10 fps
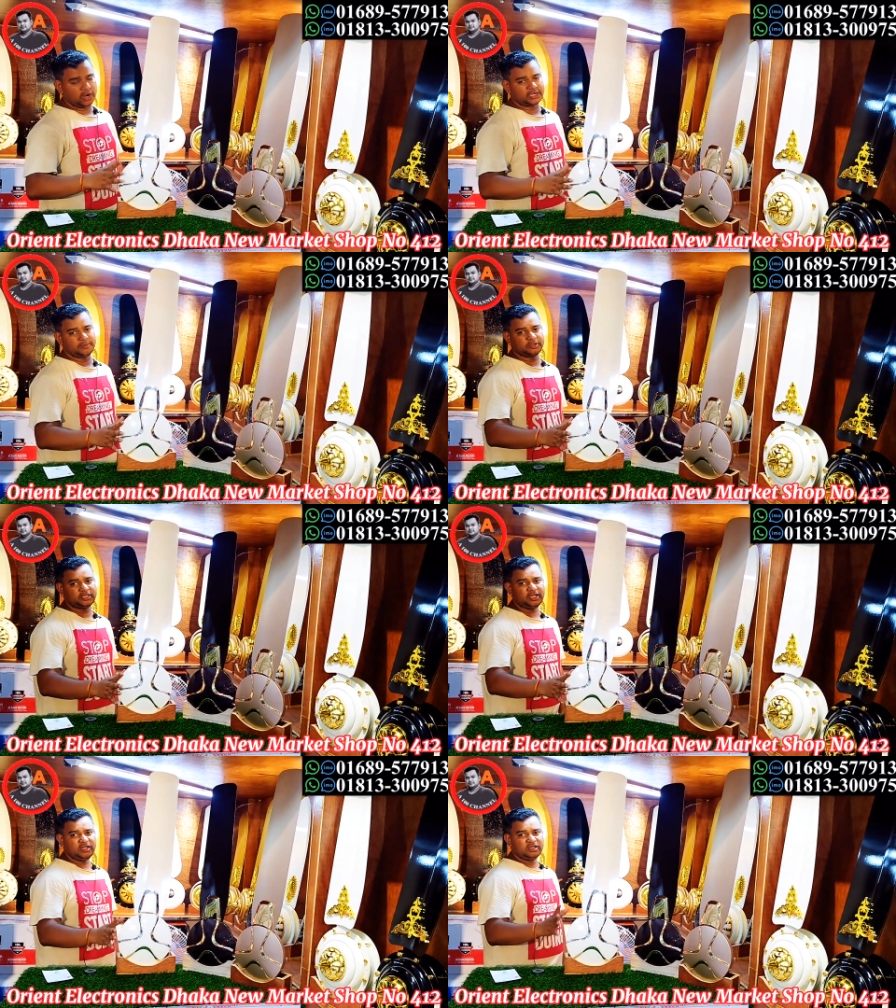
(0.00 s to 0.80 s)
হোয়াইটের
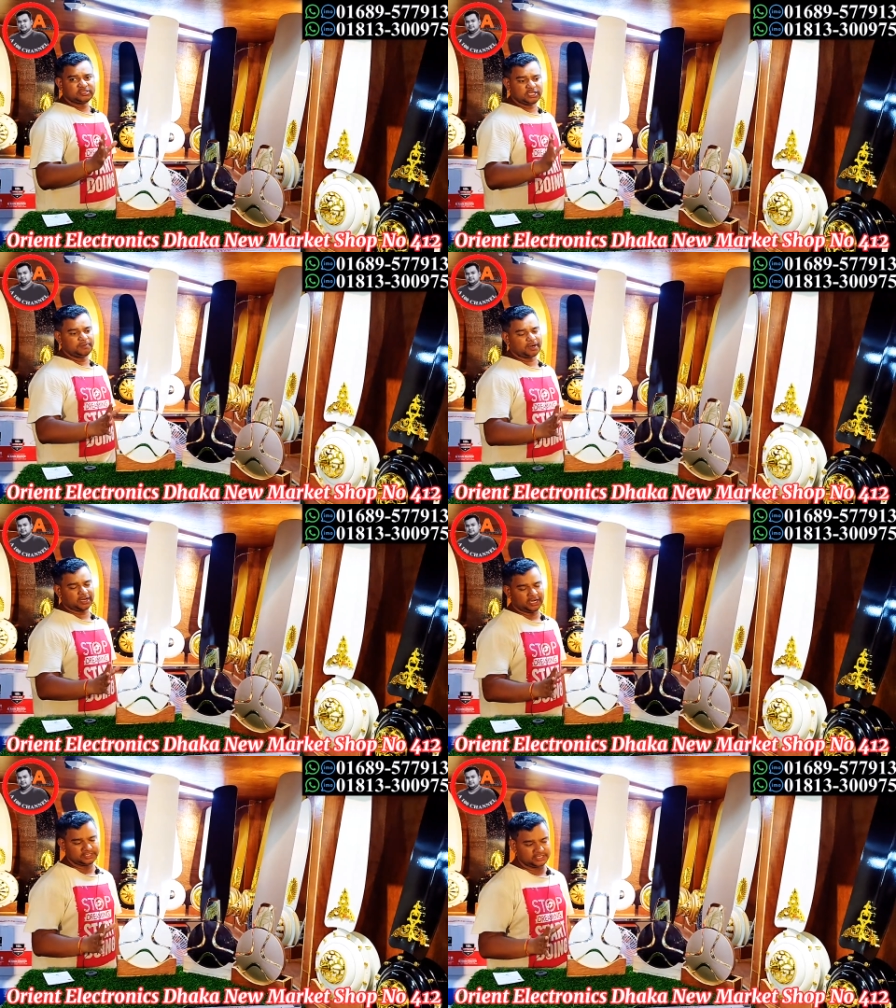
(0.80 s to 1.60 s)
মধ্যে সিলভার
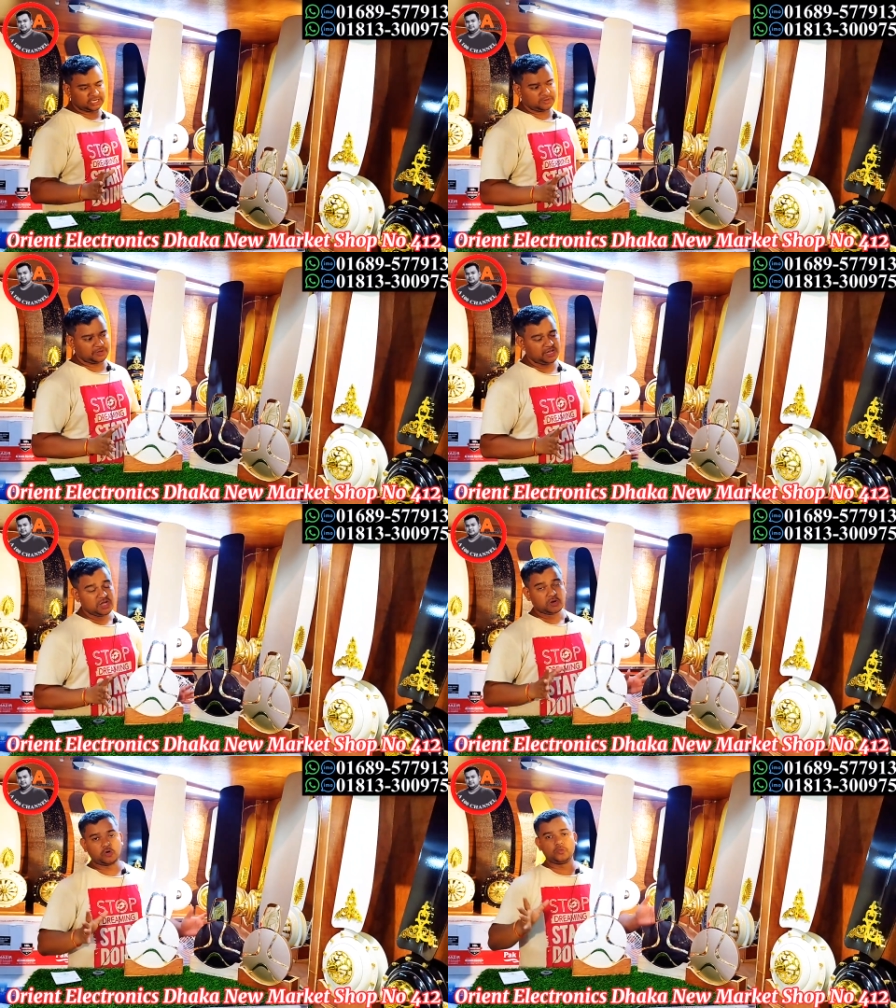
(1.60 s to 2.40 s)
কালার যেটাকে বলে
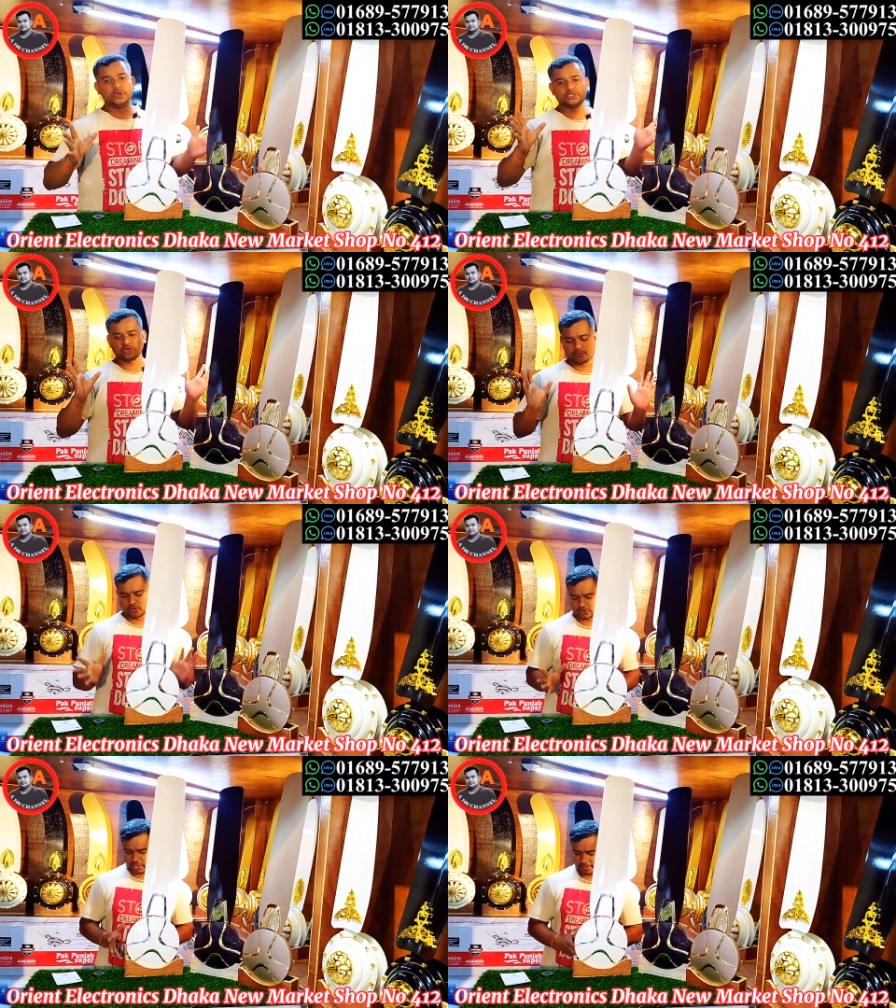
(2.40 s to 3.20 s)
খুবই
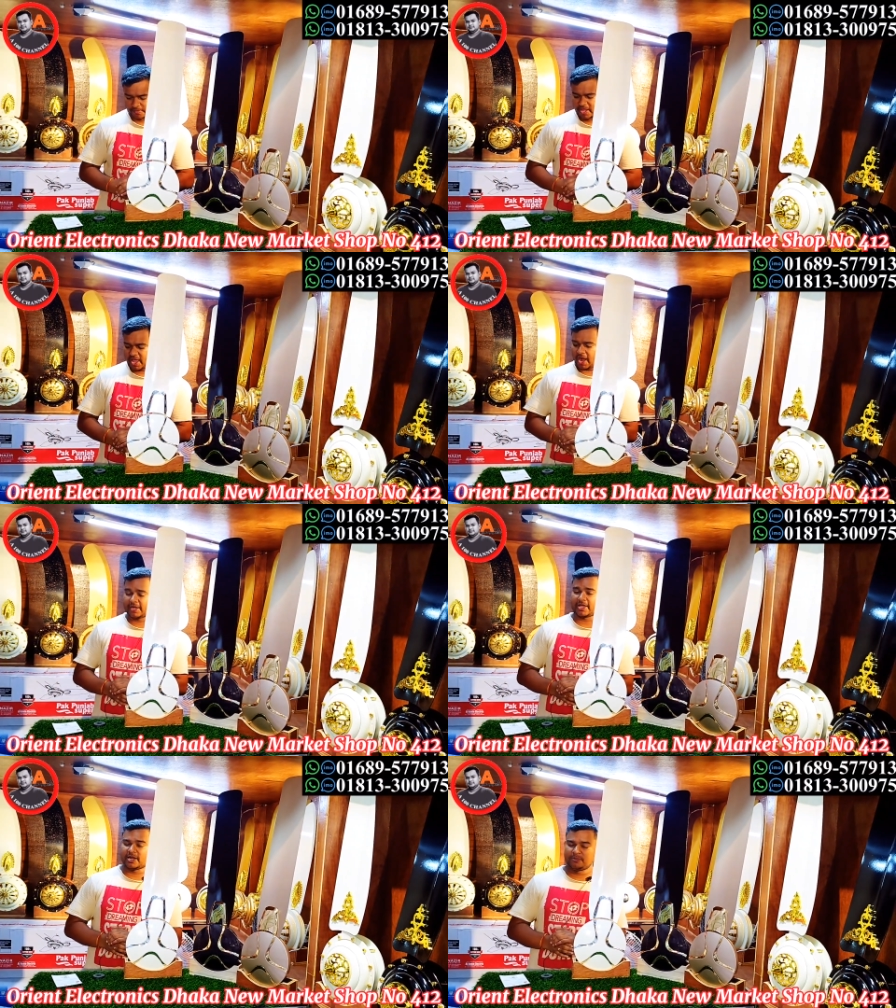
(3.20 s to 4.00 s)
চমৎকার আর
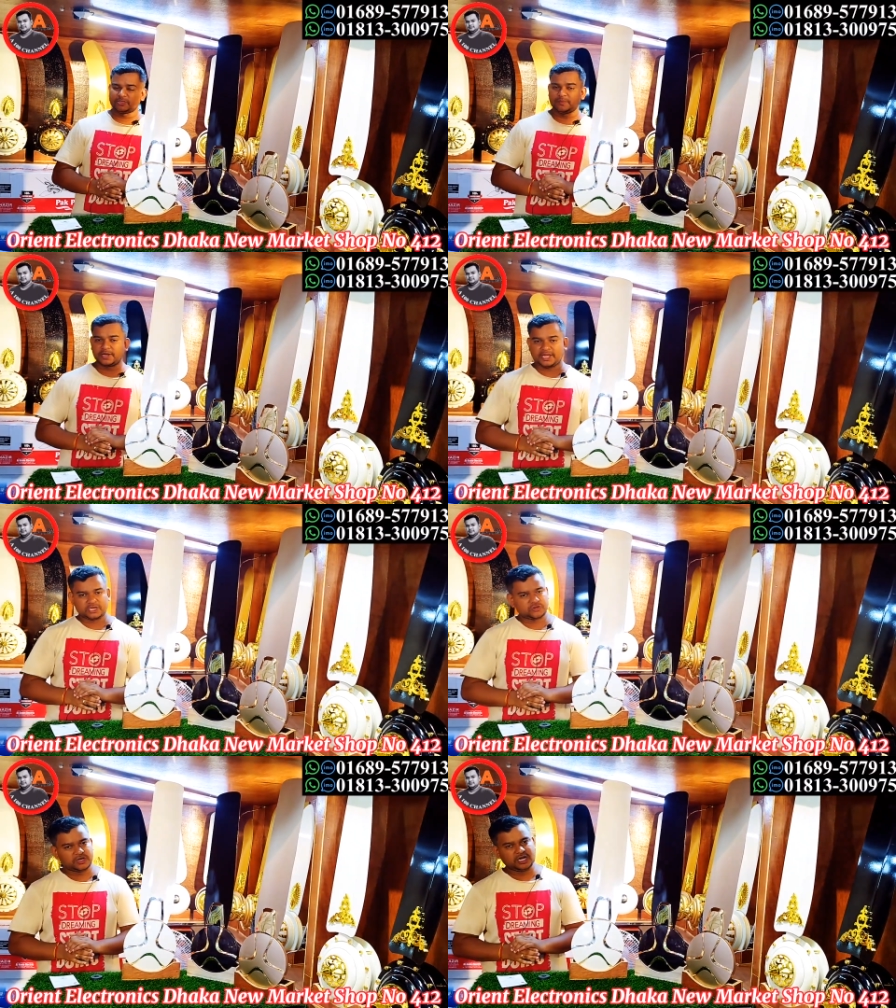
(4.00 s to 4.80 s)
ঢাকার মধ্যে আমরা
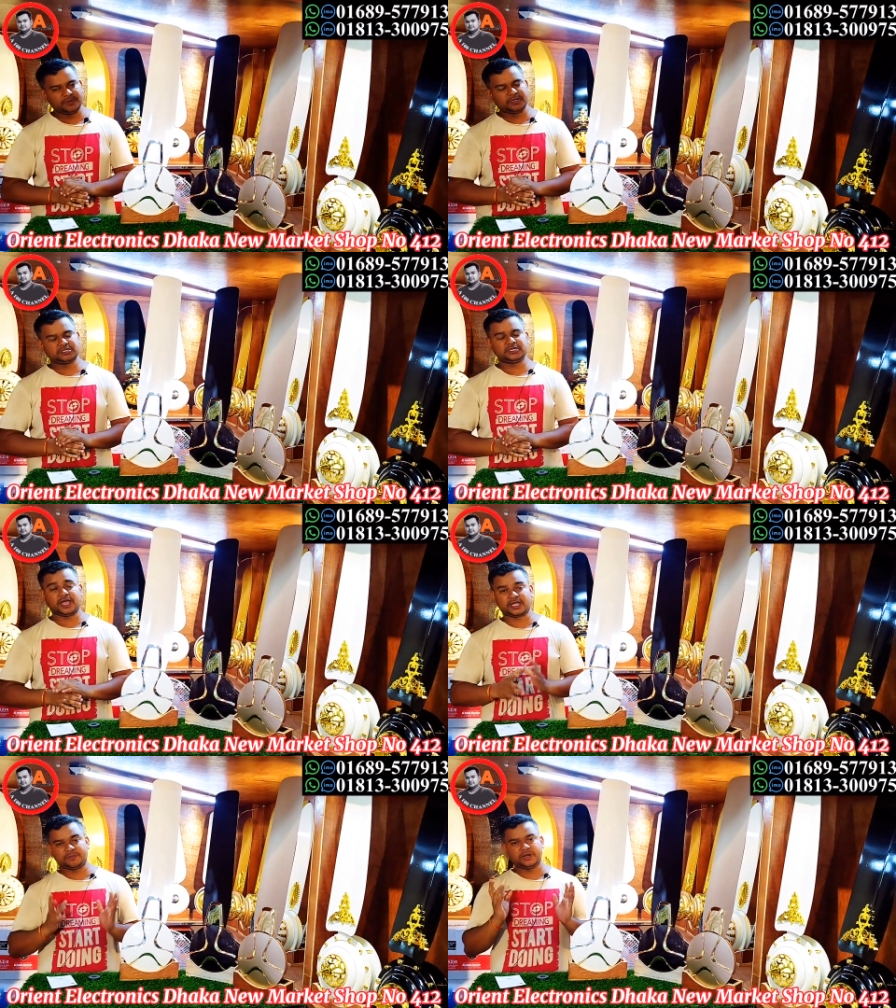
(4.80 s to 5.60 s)
ক্যাশ অন ডেলিভারি দিচ্ছি
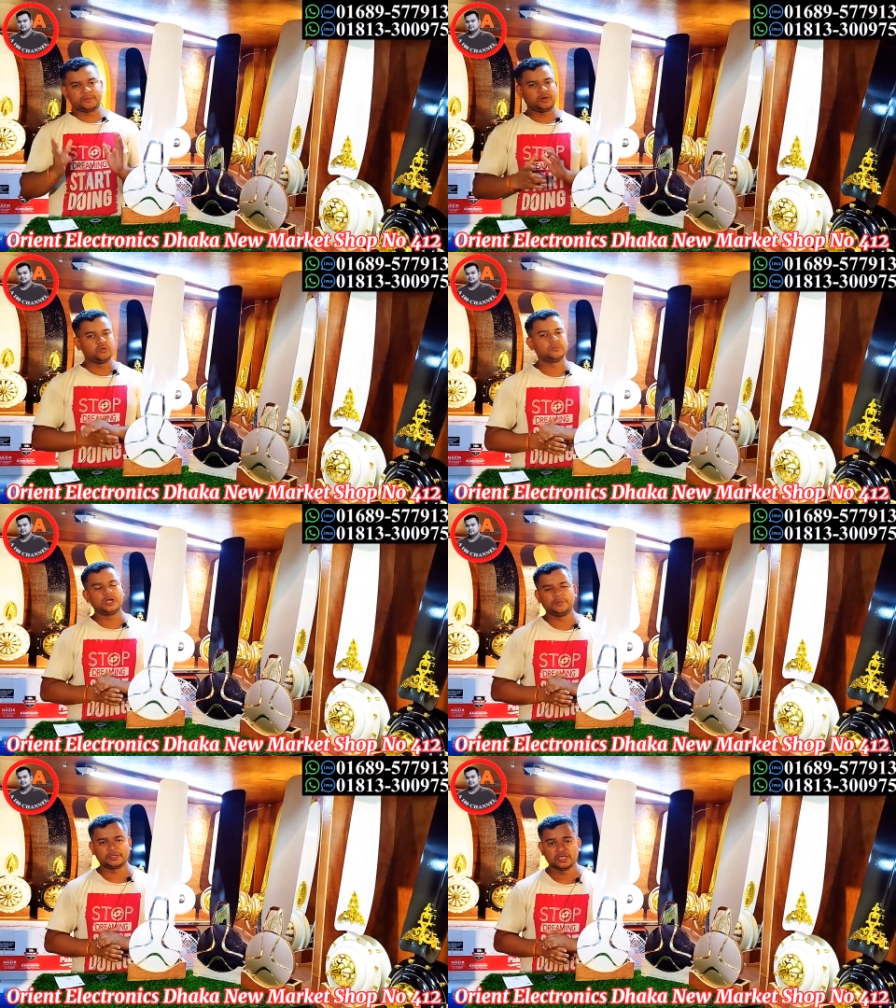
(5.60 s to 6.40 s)
ঢাকার বাইরে আমরা হোম
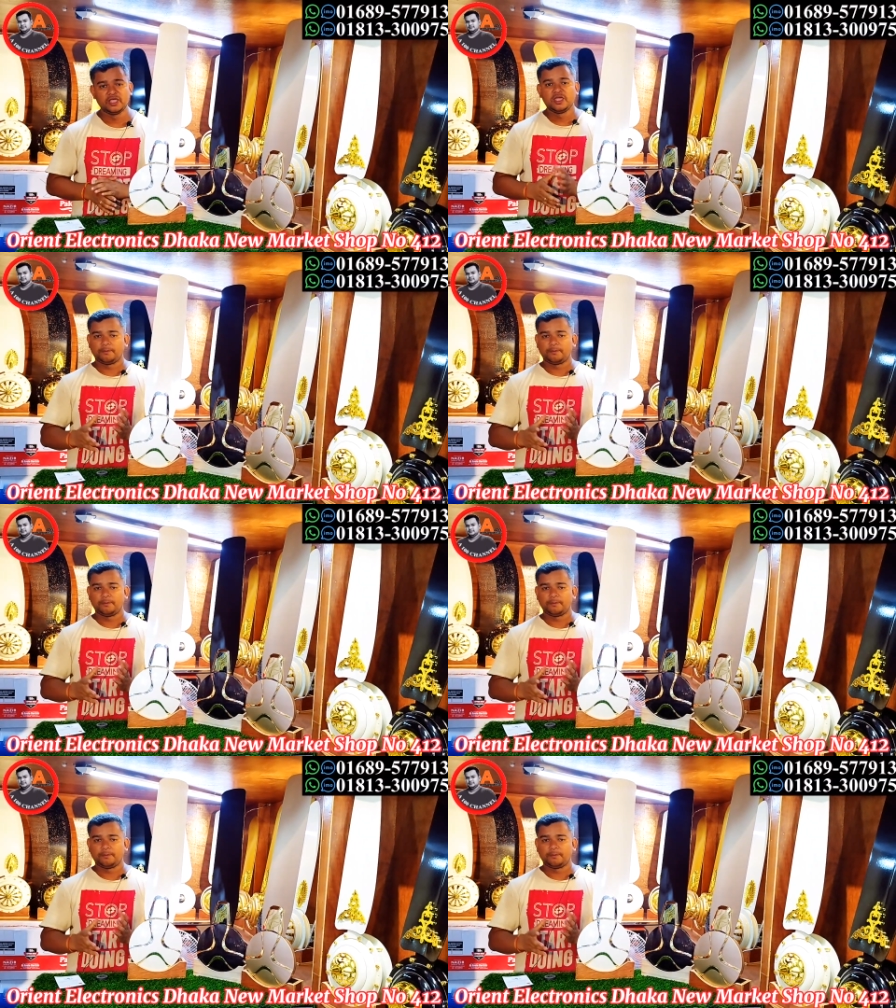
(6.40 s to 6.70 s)
ডেলিভারি দিই